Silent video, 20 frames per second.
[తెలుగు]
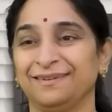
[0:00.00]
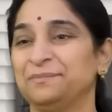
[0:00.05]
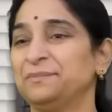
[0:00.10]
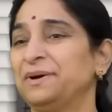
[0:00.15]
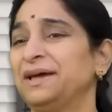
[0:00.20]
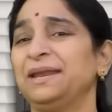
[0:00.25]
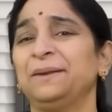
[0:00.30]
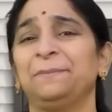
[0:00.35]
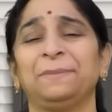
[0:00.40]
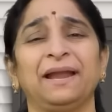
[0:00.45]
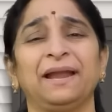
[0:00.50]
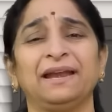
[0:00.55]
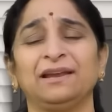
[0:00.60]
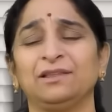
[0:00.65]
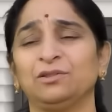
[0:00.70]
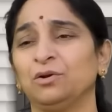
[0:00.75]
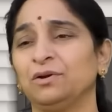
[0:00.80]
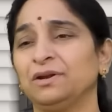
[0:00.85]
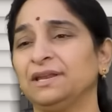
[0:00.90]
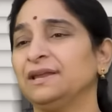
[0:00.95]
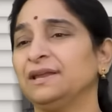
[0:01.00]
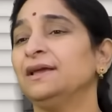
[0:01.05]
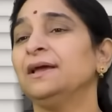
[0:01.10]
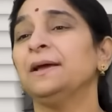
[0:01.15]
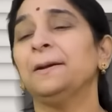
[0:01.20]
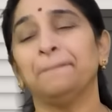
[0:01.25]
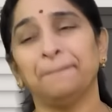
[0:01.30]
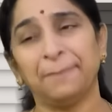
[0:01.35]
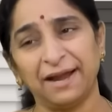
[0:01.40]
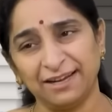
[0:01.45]
మనీ ప్లాంట్ తోటి
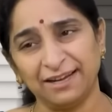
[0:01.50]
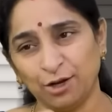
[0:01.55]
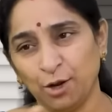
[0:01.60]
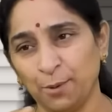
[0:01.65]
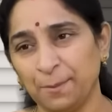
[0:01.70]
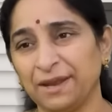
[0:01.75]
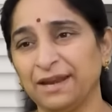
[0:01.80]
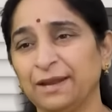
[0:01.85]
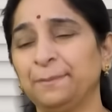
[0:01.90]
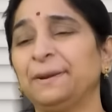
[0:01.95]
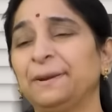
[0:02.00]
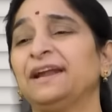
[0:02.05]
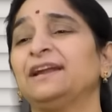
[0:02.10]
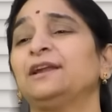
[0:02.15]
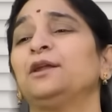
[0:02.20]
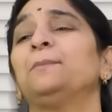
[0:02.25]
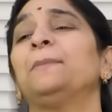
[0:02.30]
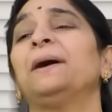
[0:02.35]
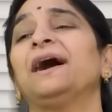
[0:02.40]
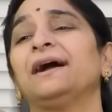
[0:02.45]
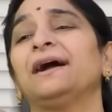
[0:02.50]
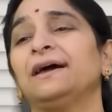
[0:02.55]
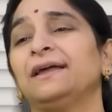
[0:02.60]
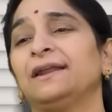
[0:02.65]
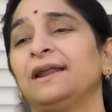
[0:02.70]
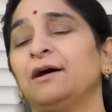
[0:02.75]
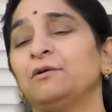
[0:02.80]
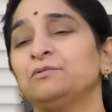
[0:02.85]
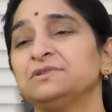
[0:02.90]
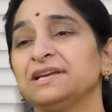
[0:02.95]
మా ఇంట్లో మనీ ప్లాంట్లు బాగా
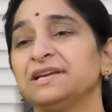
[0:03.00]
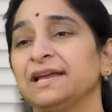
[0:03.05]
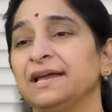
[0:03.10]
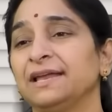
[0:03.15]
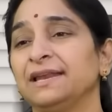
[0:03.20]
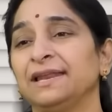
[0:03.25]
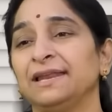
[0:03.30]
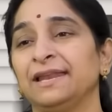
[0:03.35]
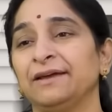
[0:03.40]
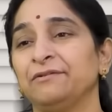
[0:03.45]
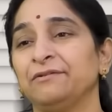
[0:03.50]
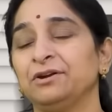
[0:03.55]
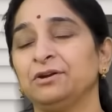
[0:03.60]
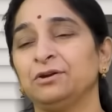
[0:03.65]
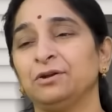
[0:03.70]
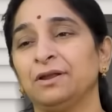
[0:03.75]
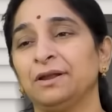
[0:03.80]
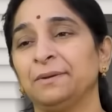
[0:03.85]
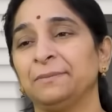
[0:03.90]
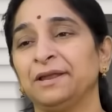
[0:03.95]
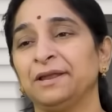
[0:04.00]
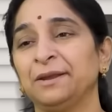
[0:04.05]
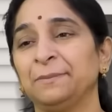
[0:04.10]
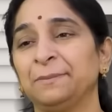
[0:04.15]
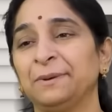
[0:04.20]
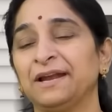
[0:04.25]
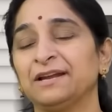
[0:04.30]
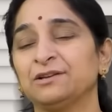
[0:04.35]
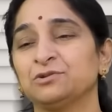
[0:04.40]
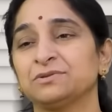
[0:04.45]
రావు జయ్యా నేను ఎవరింట్లో మనీ
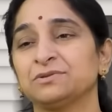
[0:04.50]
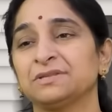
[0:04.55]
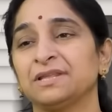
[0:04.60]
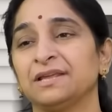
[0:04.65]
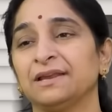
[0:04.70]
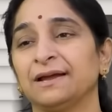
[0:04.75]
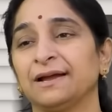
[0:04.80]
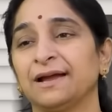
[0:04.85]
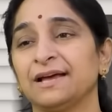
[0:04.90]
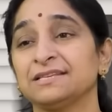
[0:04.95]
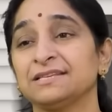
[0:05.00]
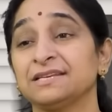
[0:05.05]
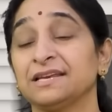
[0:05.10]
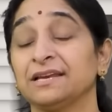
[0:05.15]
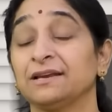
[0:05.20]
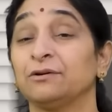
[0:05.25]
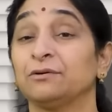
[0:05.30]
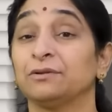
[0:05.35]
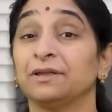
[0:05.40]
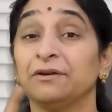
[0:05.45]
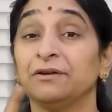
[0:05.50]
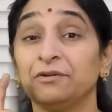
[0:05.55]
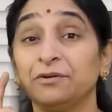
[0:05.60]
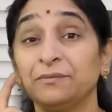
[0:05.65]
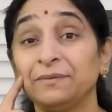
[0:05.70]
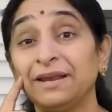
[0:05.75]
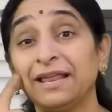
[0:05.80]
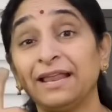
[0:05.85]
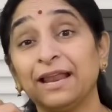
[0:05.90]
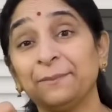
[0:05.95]
ప్లాంట్ చూస్తే నాకు ఆశ్చర్యం కడుతుంది ఏమిటి
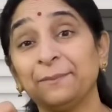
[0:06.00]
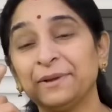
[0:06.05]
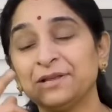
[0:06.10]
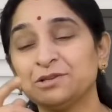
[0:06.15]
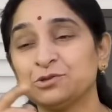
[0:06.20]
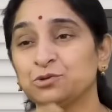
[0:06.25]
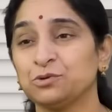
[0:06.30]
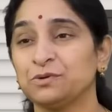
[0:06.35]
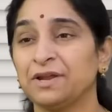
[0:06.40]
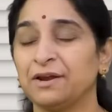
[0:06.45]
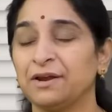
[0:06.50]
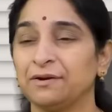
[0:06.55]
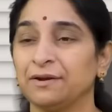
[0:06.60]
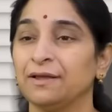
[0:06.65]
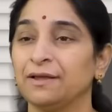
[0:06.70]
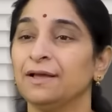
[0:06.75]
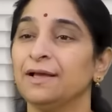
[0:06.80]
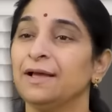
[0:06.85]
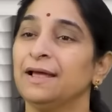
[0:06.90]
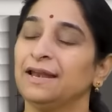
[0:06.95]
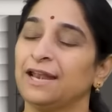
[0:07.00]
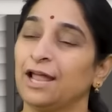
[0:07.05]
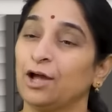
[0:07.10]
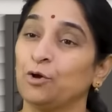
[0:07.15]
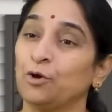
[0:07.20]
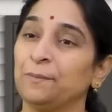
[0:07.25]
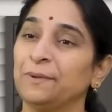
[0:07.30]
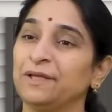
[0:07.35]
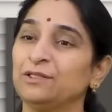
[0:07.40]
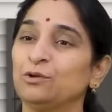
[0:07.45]
వీళ్ళు ఎలా పెంచుతున్నారు నేను
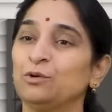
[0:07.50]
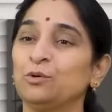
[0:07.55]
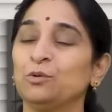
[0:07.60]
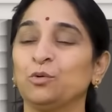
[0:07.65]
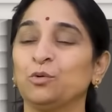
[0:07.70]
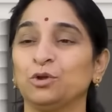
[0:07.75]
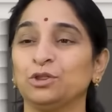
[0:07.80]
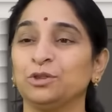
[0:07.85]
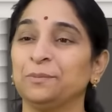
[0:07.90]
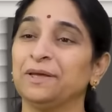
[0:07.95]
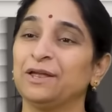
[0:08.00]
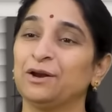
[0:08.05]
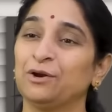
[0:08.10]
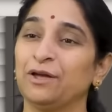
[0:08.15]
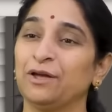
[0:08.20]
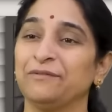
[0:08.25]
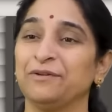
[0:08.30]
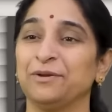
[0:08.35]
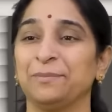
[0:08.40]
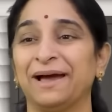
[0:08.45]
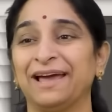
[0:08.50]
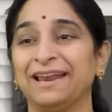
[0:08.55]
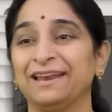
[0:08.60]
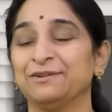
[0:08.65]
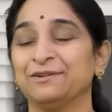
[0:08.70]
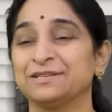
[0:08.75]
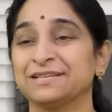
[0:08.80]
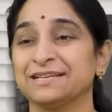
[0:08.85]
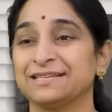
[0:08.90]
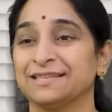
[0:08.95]
నాకు మెంతులు కొత్తిమీరలు అవి బాగానే
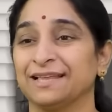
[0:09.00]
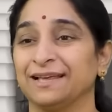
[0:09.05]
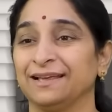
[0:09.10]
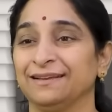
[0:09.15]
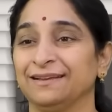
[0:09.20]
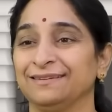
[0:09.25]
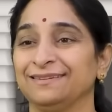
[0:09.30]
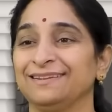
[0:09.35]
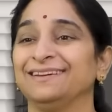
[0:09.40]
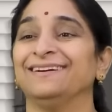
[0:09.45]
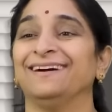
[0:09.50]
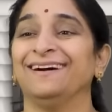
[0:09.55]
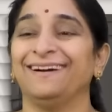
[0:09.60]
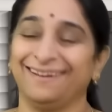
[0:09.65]
వచ్చేస్తాయి అవునా